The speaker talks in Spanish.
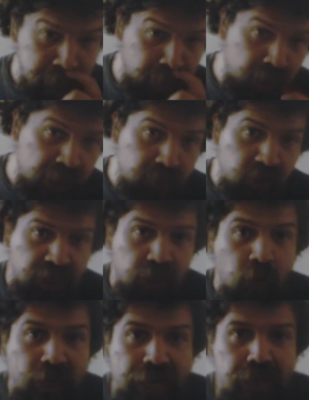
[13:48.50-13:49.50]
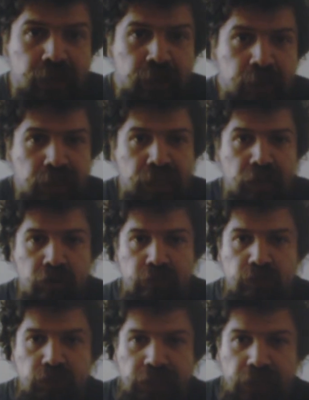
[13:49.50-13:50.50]
es como que, ok, es
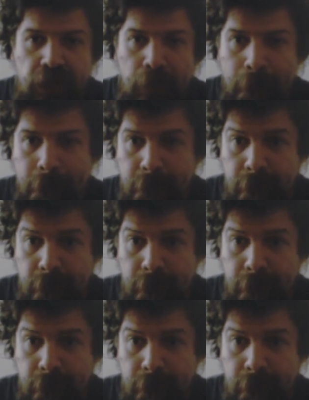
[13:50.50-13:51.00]
como que